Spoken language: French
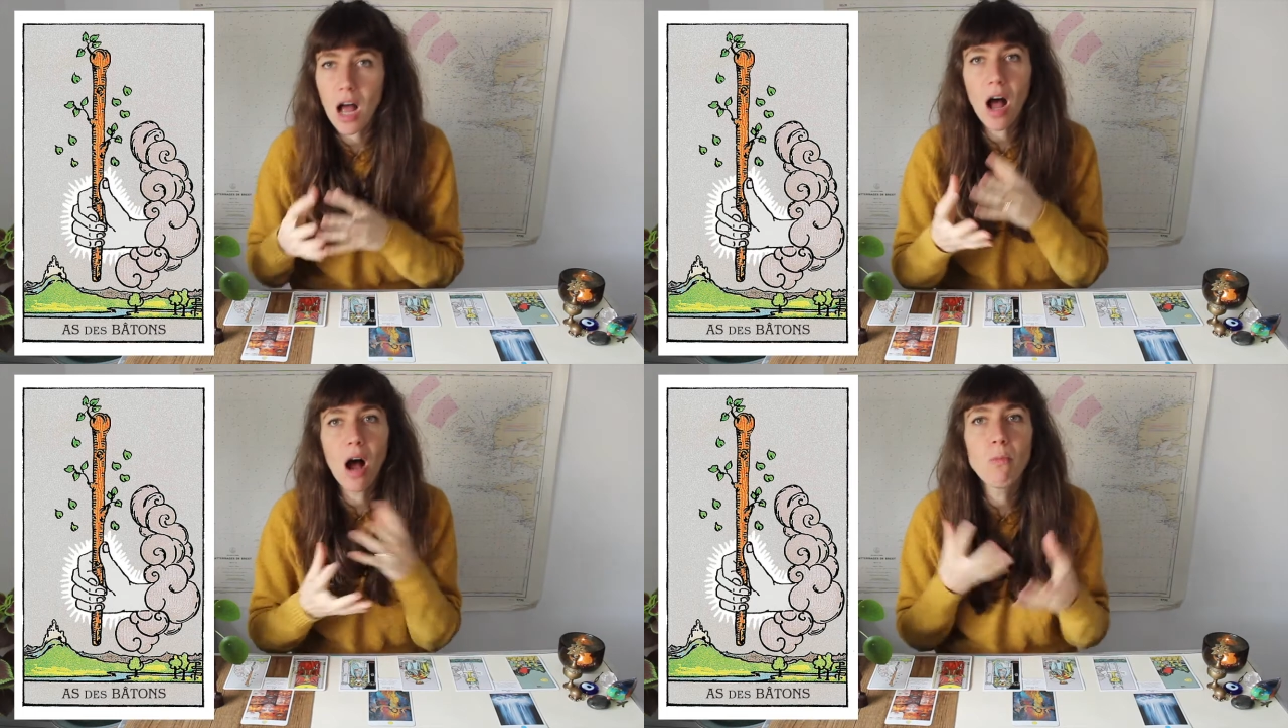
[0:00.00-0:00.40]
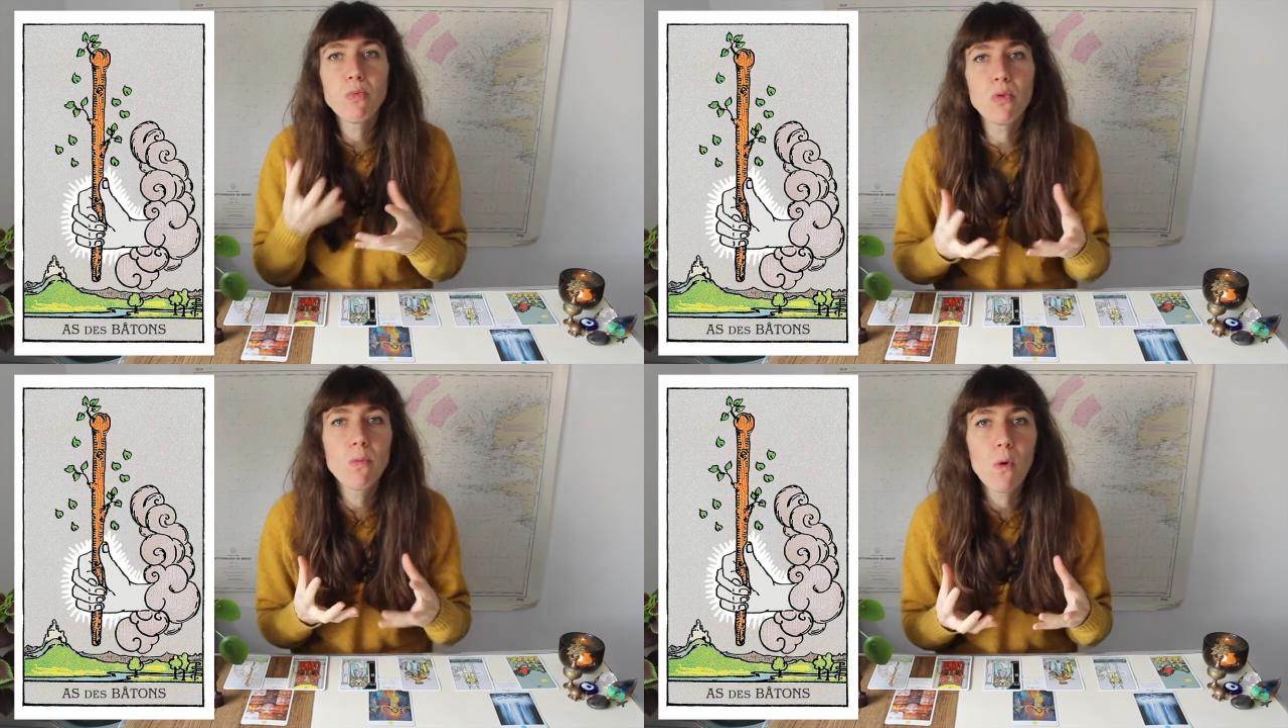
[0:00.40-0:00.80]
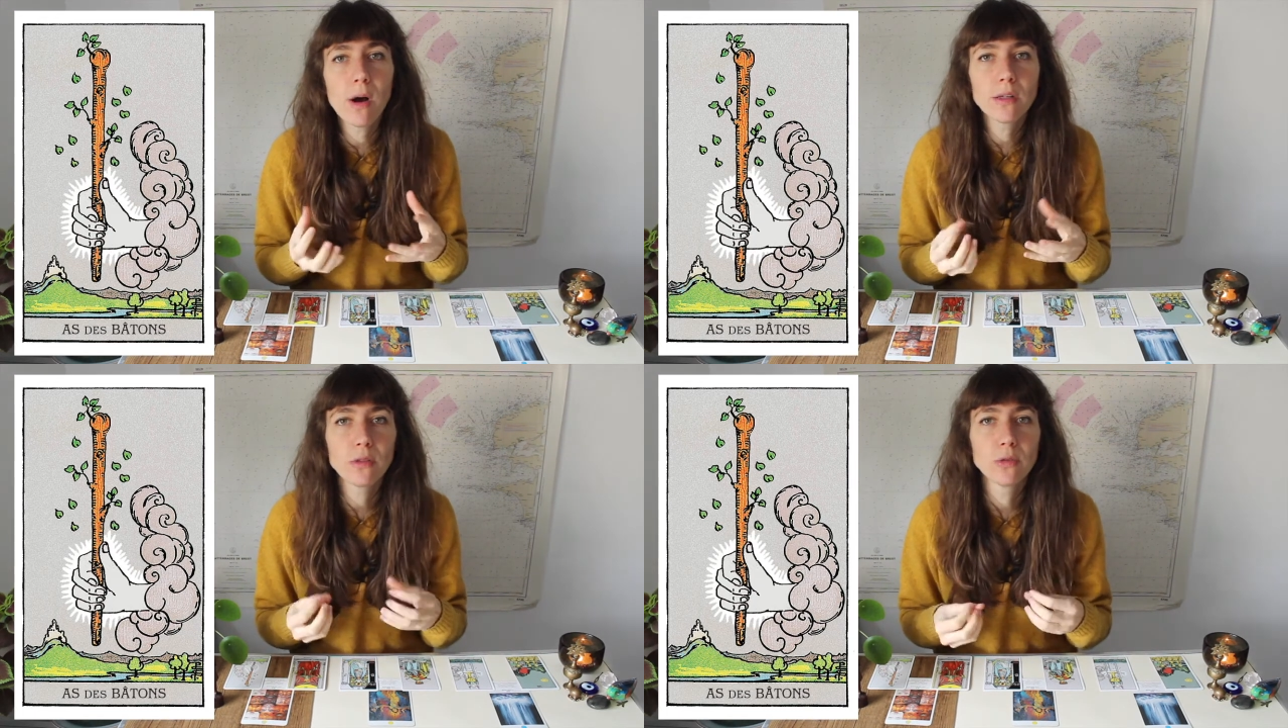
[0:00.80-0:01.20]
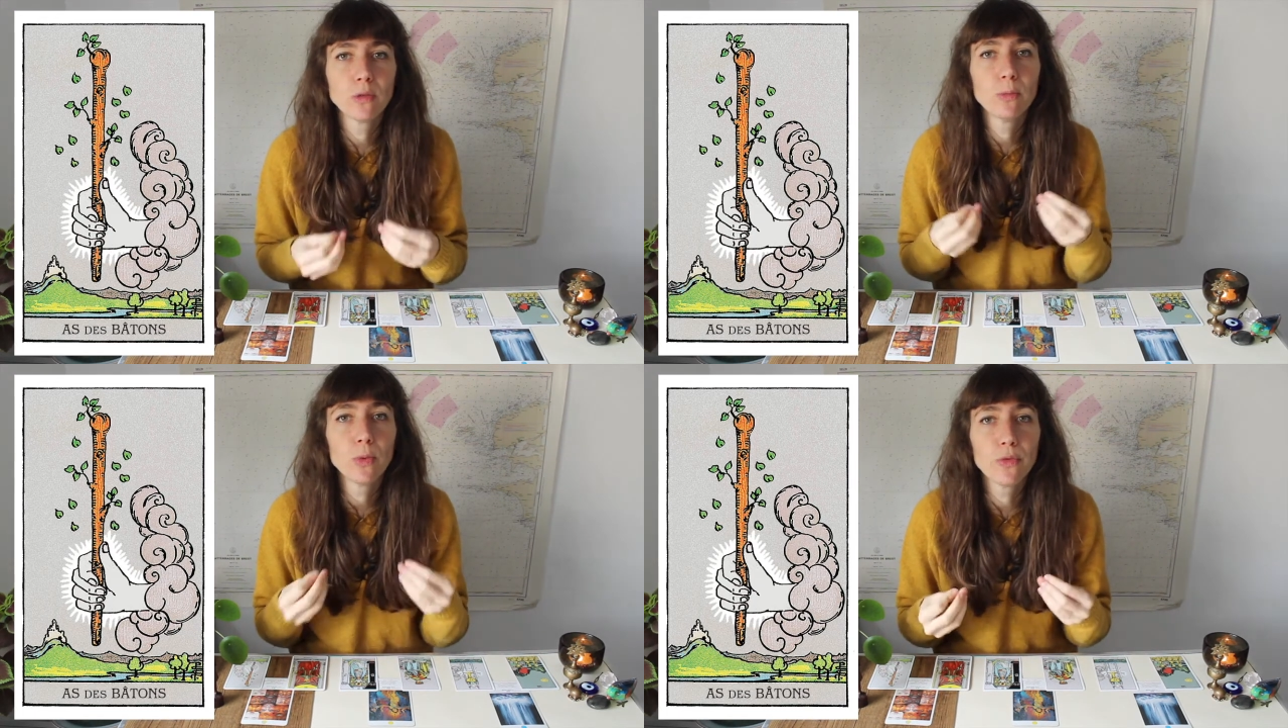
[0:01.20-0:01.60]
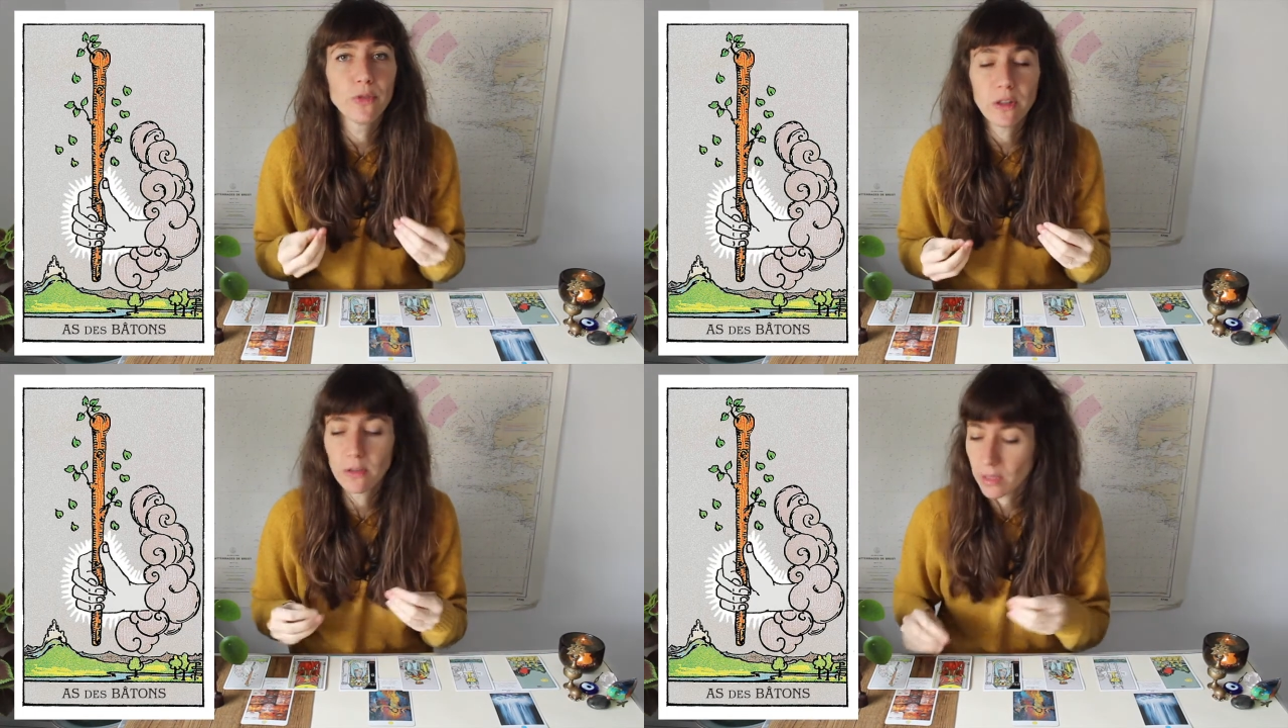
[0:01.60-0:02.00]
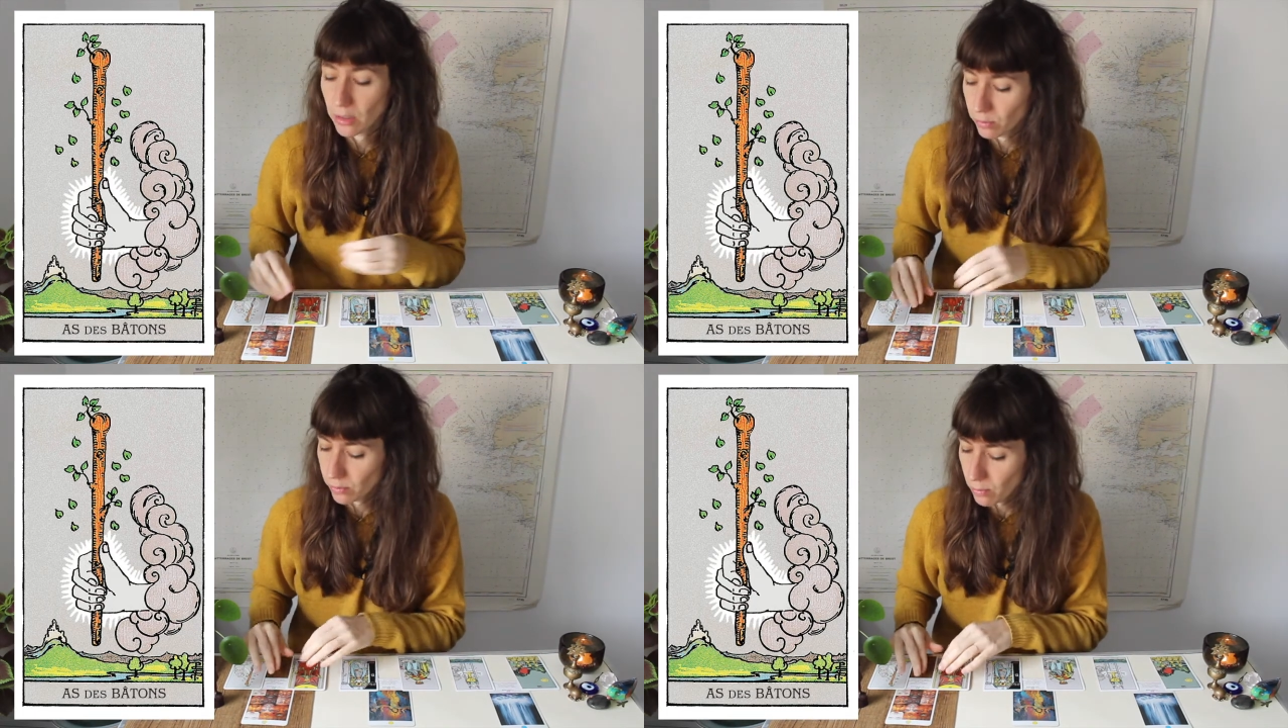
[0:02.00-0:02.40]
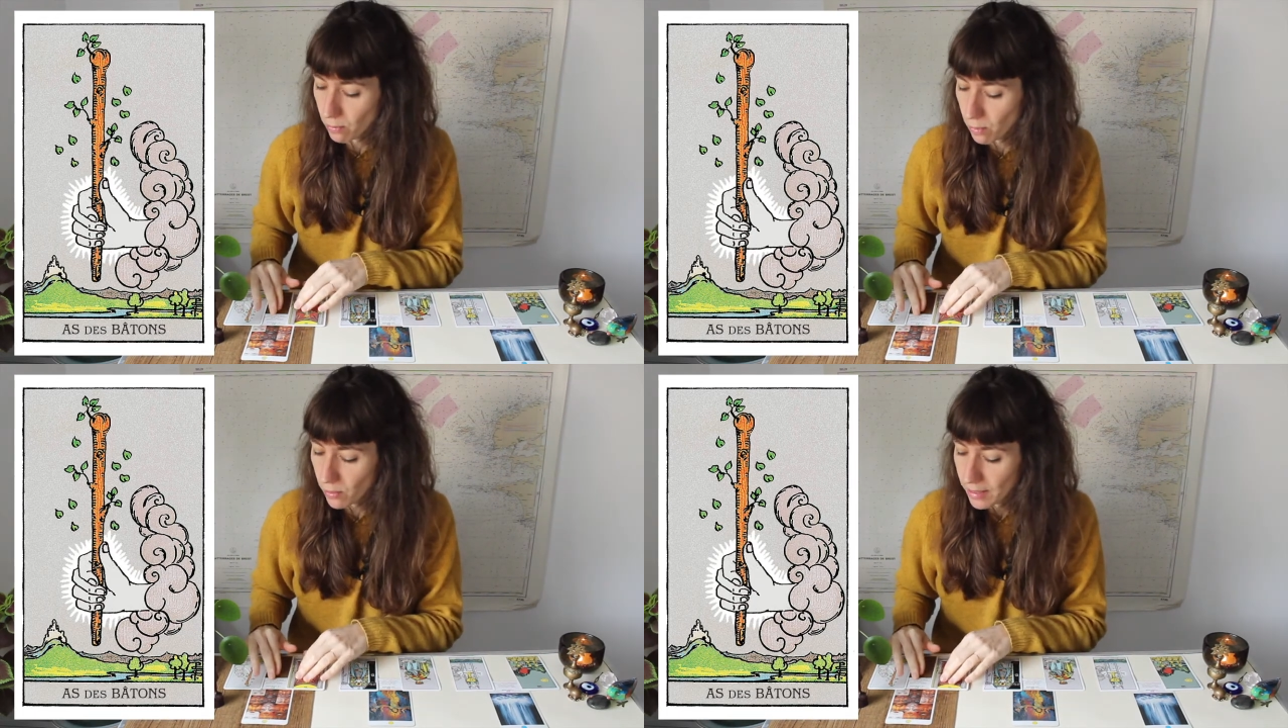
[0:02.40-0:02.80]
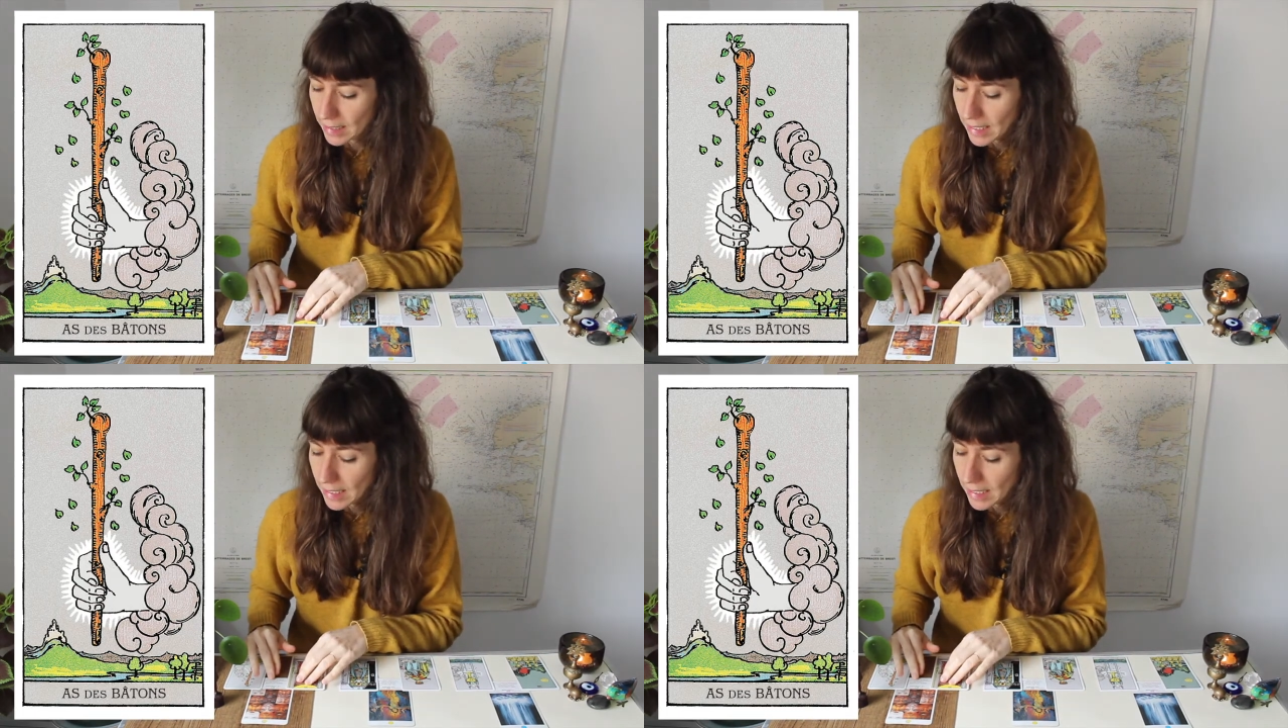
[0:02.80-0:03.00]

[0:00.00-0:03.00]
un peu moins au beau fixe qu'à d'autres moments.